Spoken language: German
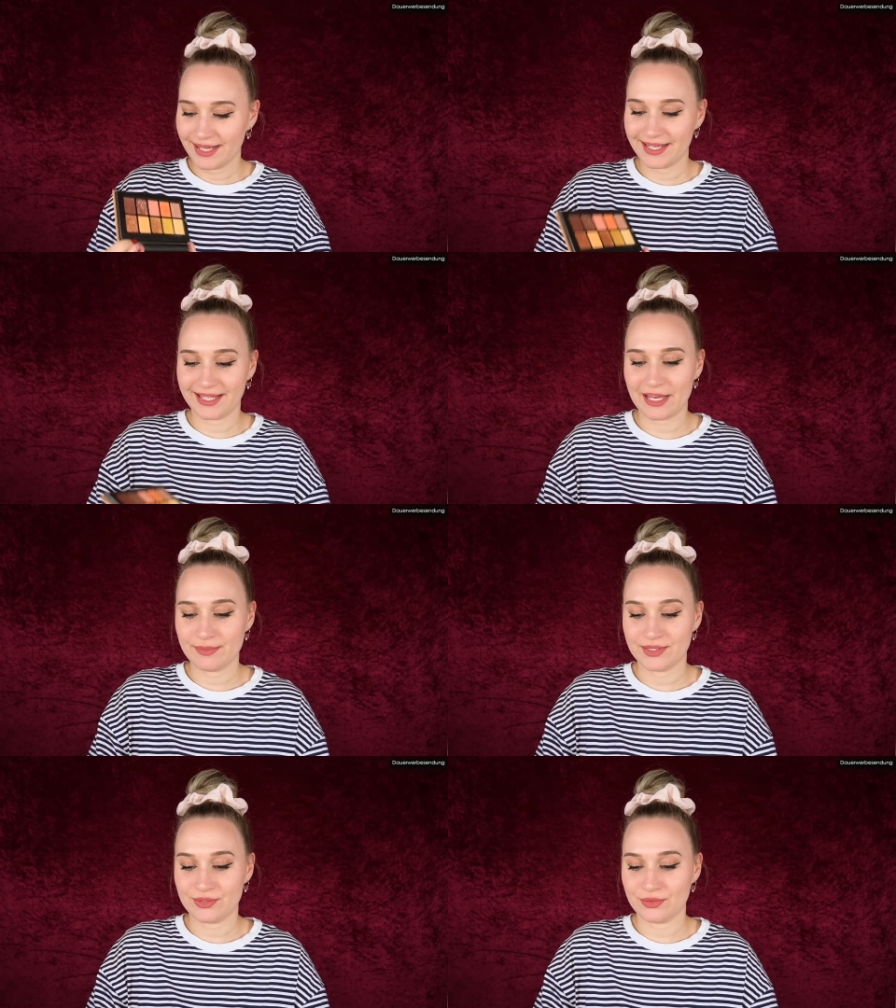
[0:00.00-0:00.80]
Ich
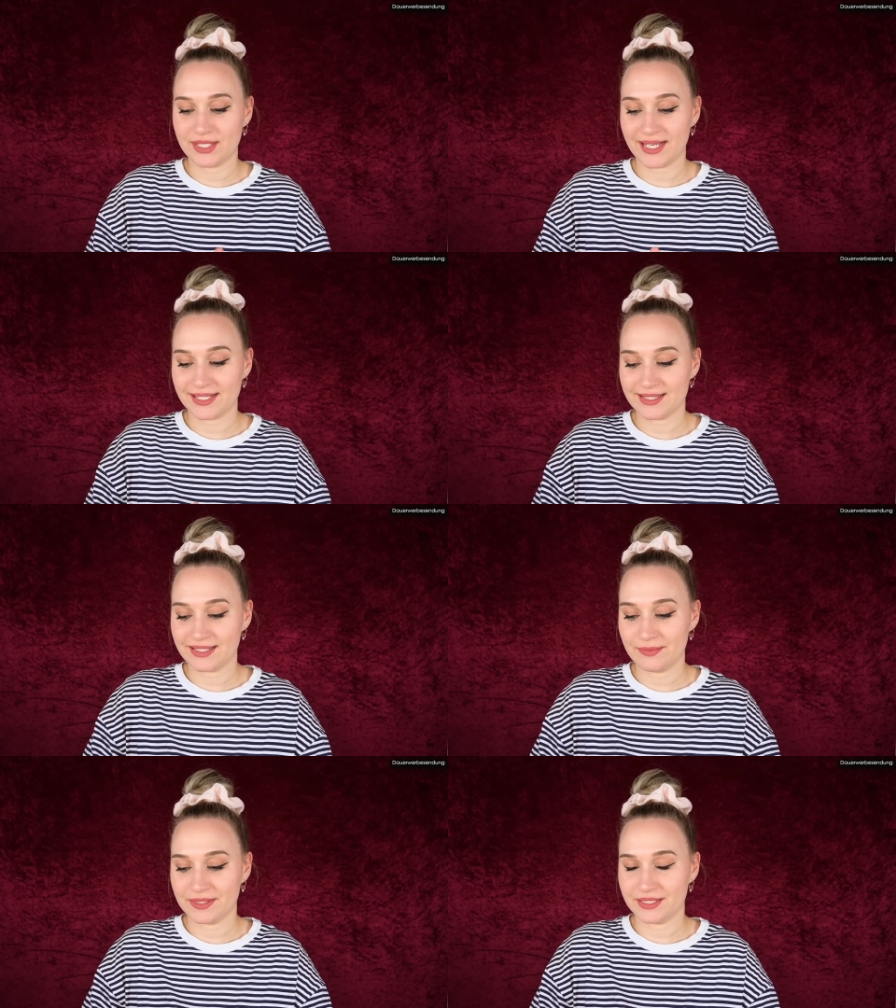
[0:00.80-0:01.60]
habe zu der
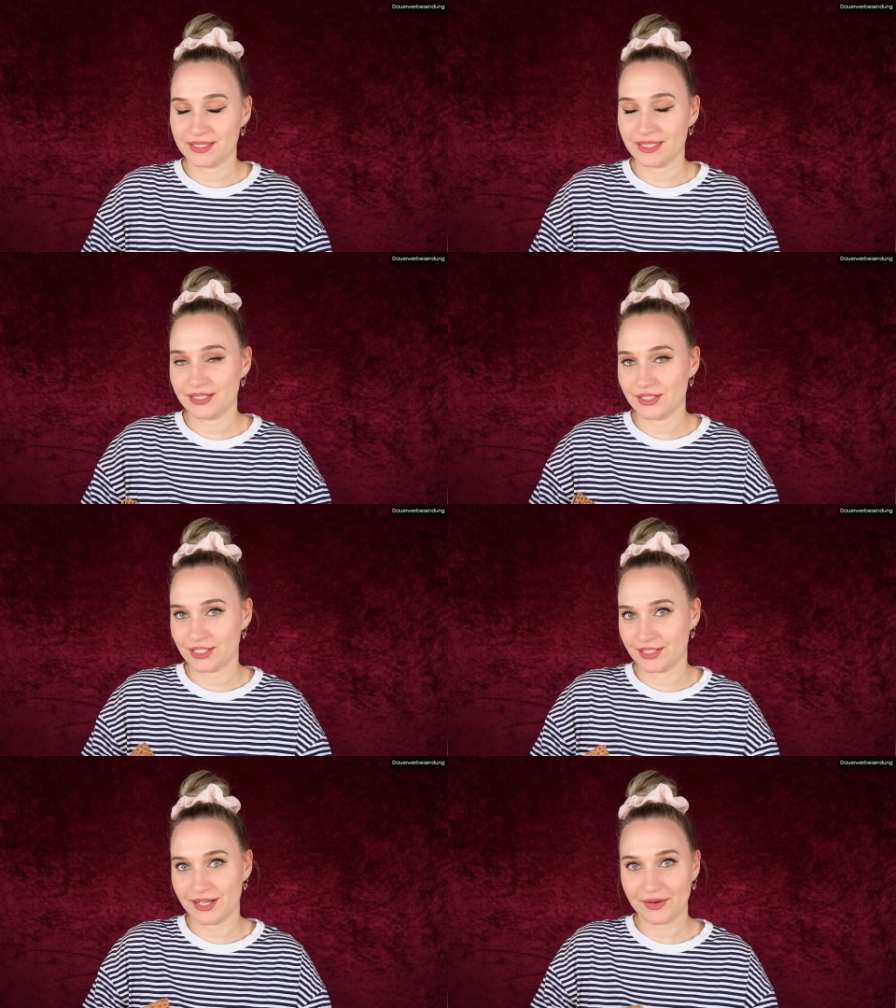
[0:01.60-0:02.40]
ganzen Limited Edition